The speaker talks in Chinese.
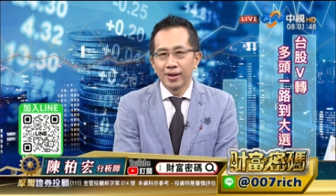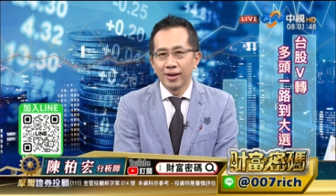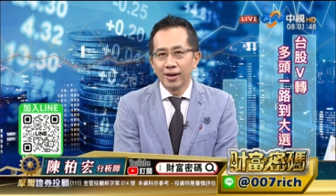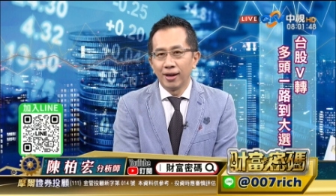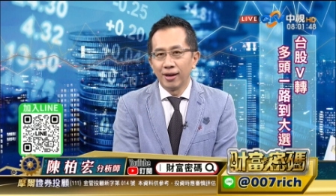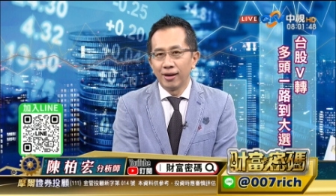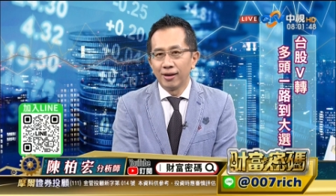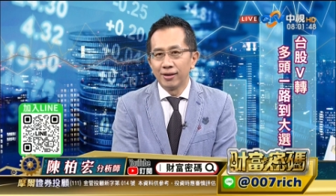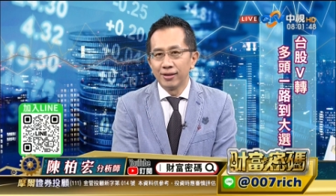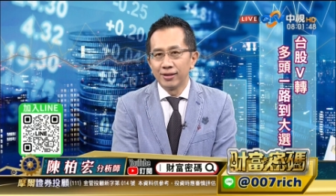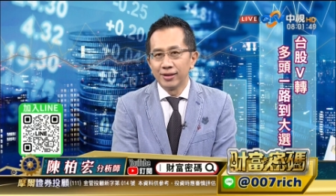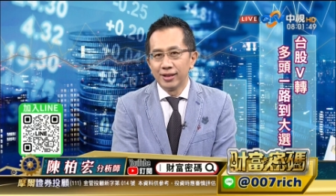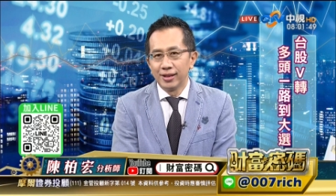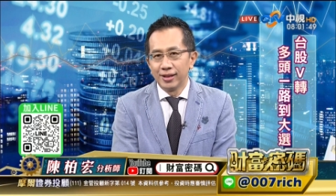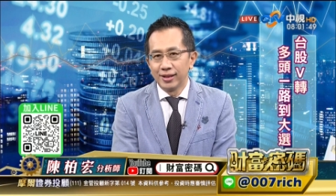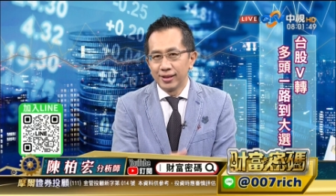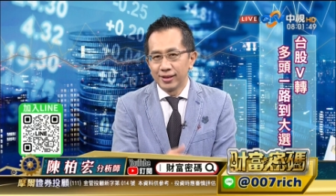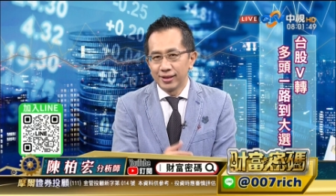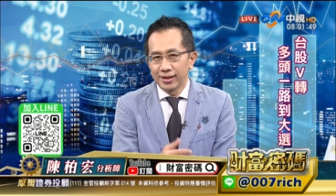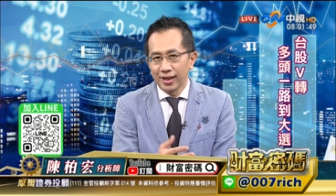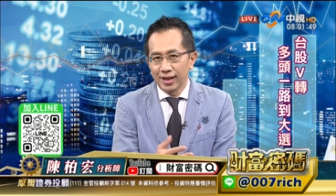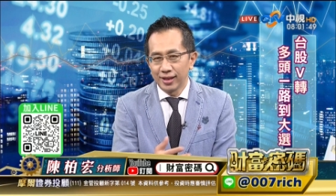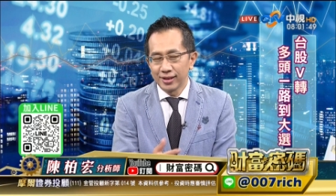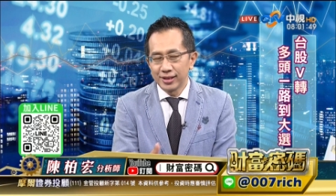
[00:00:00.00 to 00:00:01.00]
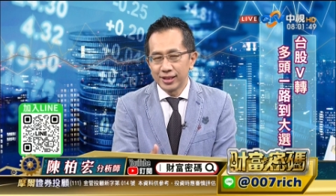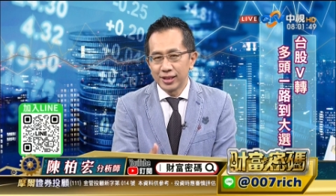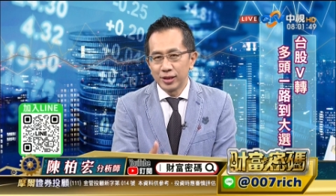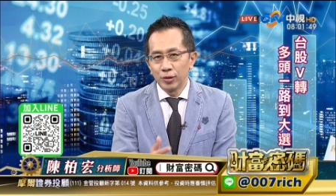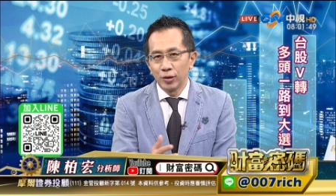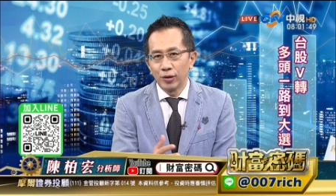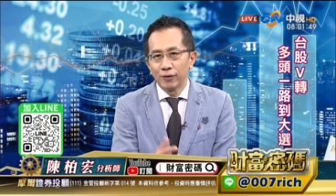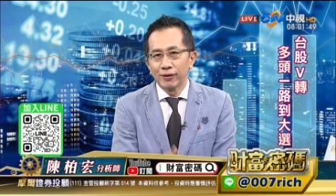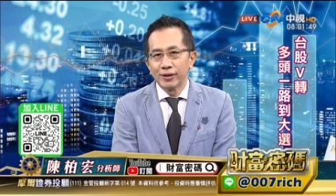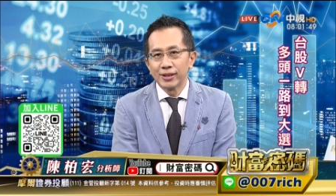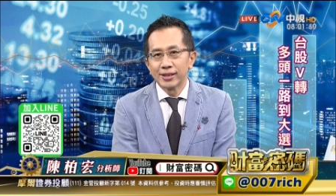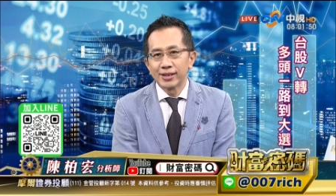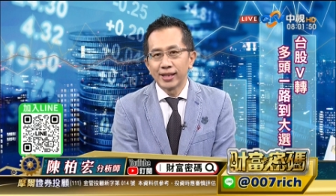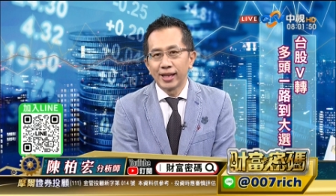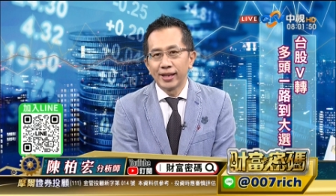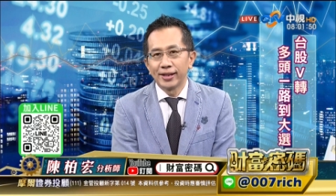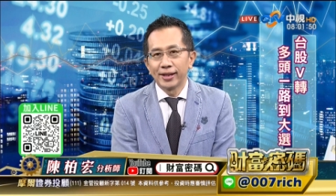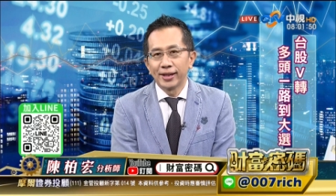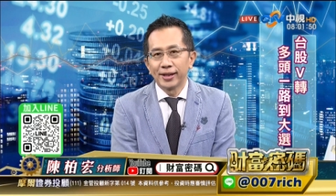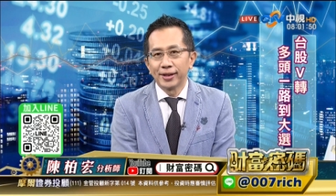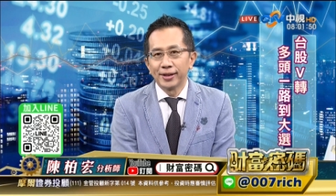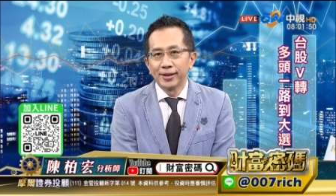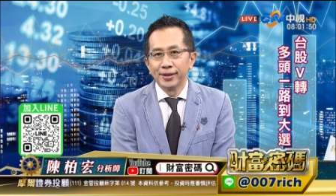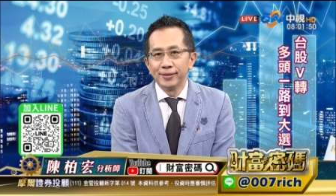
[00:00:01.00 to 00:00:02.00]
好，那七月份三
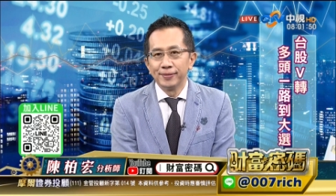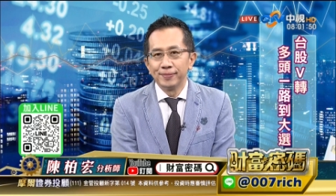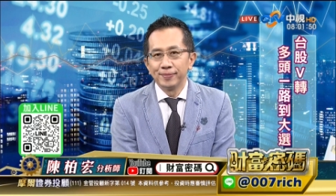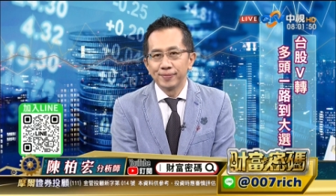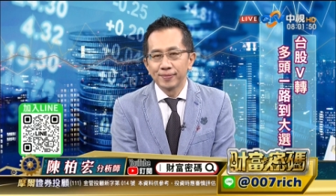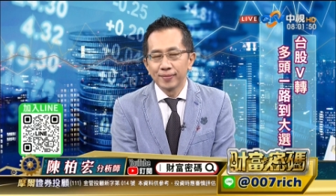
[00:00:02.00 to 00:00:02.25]
点二，